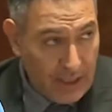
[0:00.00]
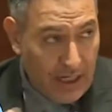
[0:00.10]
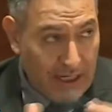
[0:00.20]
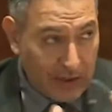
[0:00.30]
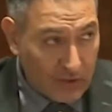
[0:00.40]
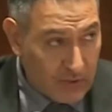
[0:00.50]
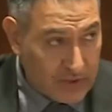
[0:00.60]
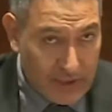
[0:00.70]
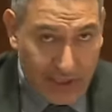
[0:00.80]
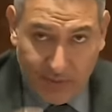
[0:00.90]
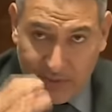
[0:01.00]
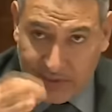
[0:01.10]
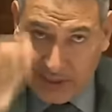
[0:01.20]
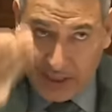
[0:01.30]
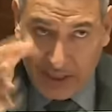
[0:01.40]
على طول السنه
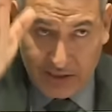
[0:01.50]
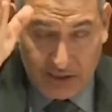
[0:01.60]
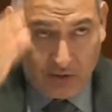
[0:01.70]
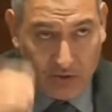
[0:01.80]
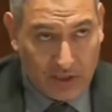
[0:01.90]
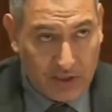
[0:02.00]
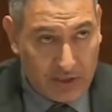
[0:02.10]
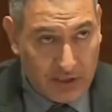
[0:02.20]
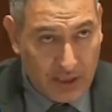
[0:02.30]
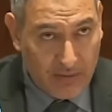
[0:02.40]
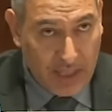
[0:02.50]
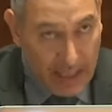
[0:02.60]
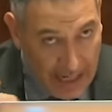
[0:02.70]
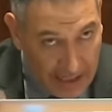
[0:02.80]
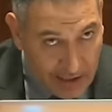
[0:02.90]
بسعر لا يتجاوز 10 دراهم
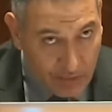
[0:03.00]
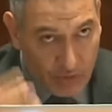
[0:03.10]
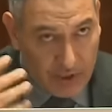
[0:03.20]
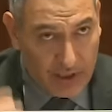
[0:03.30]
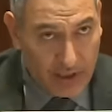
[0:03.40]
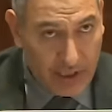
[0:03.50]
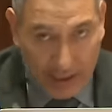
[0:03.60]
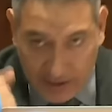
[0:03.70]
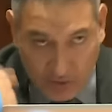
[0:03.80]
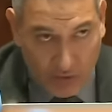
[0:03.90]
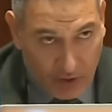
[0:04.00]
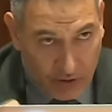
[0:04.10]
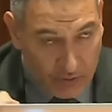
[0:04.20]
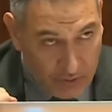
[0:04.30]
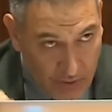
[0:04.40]
هذا ممكن انا تنقولها
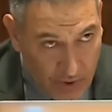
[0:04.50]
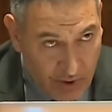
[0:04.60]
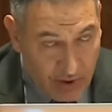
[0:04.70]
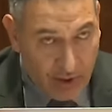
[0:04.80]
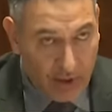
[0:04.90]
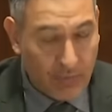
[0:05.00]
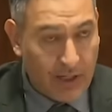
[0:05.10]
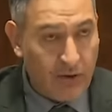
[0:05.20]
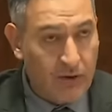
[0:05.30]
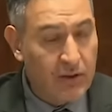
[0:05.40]
لكم بارول